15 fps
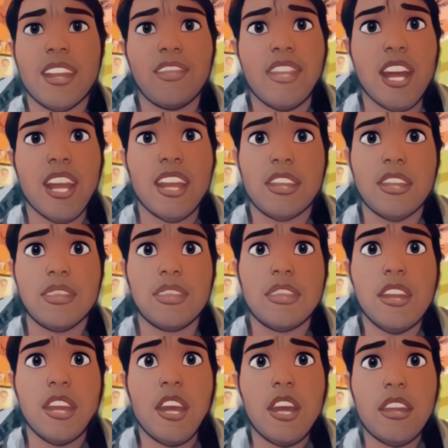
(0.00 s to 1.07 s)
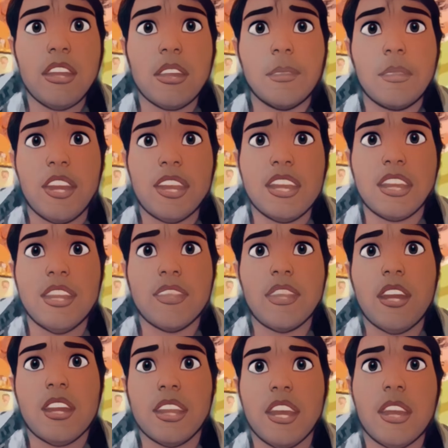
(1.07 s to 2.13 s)
వాళ్ళందరూ డబ్బులు తీసి
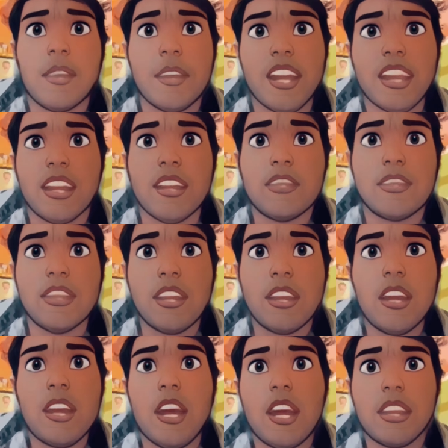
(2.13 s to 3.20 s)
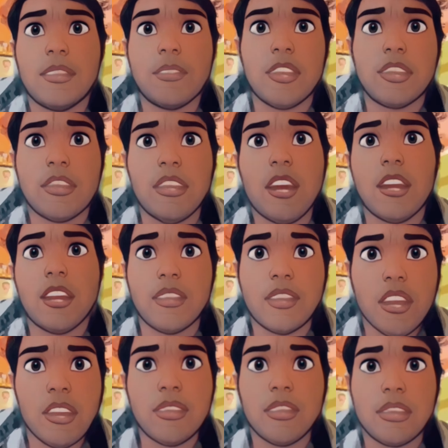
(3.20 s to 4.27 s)
ఒకరి దగ్గర పెడతారు అది మొత్తం నాలుగు
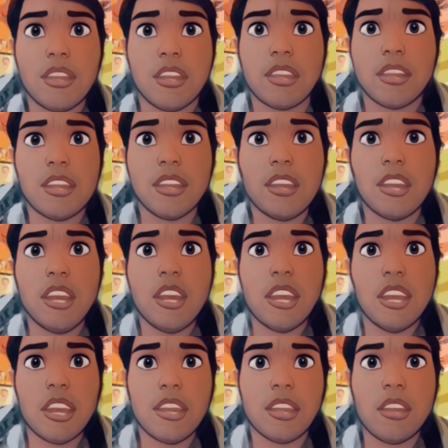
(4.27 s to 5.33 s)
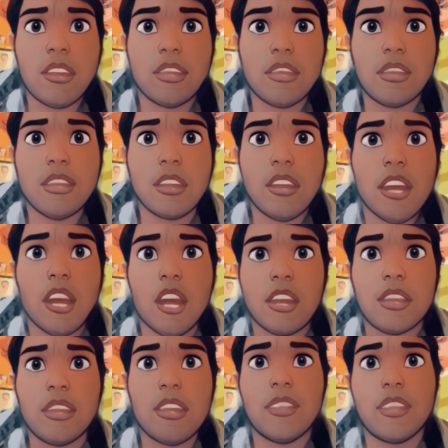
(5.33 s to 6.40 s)
వేలు ఉంటుంది ఇంతలో
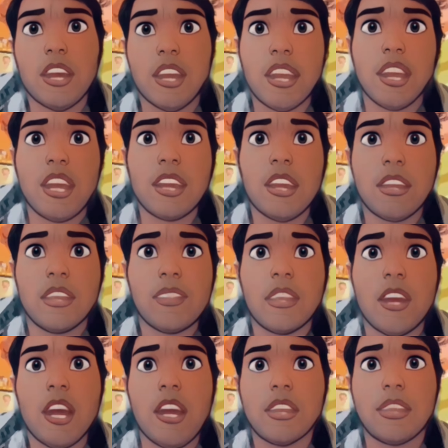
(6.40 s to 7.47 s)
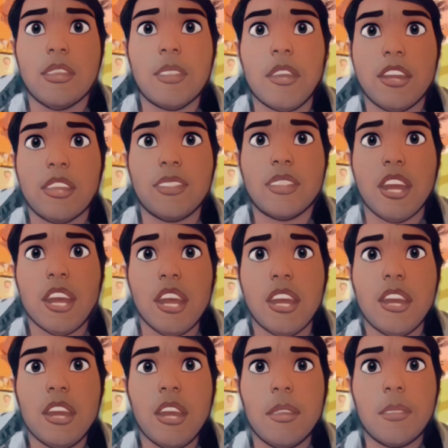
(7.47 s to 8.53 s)
అందులో ఒకడికి వాళ్లతో పాటు ఉన్న
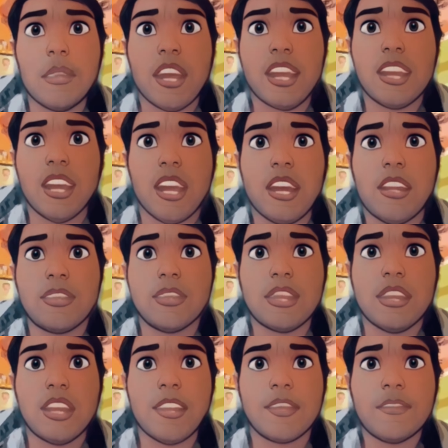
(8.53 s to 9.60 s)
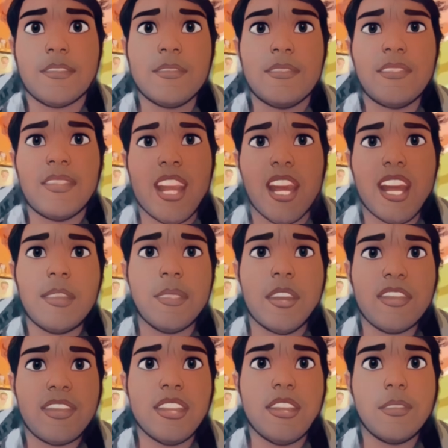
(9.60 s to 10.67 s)
పెద్ద ఆయనను చూసి అరే
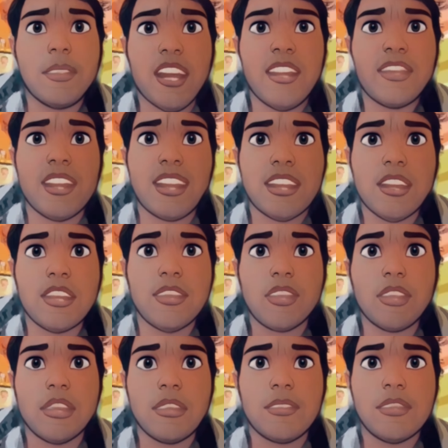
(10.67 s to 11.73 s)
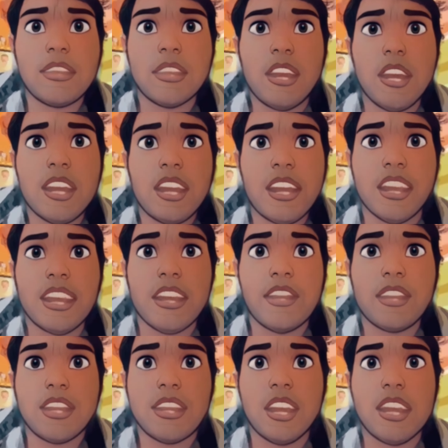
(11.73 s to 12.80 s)
మనం ఎందుకు మనీ వేస్ట్ చేసుకోవడం టీసీ
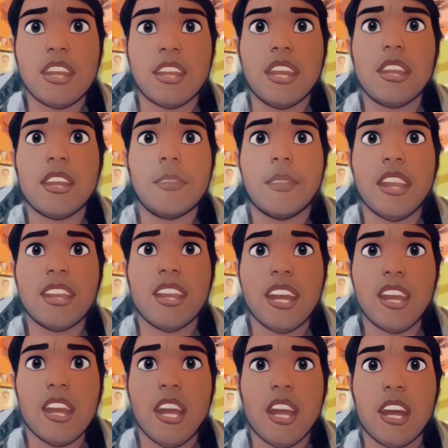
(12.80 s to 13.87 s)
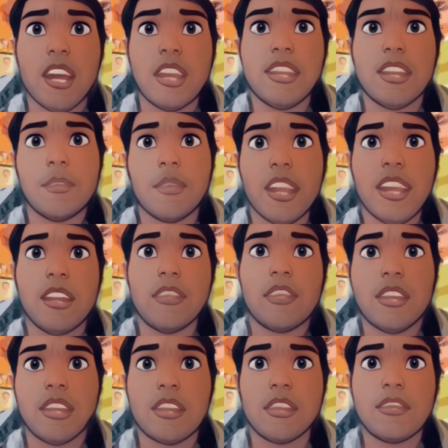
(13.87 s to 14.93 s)
వచ్చి అడిగితే ఈ పెద్ద ఆయన లాగాడని చెప్పేద్దాం
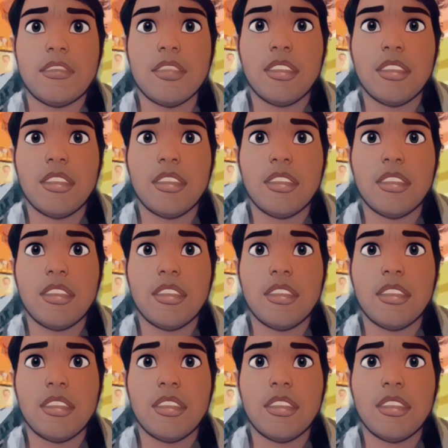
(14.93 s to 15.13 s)
అంటాడు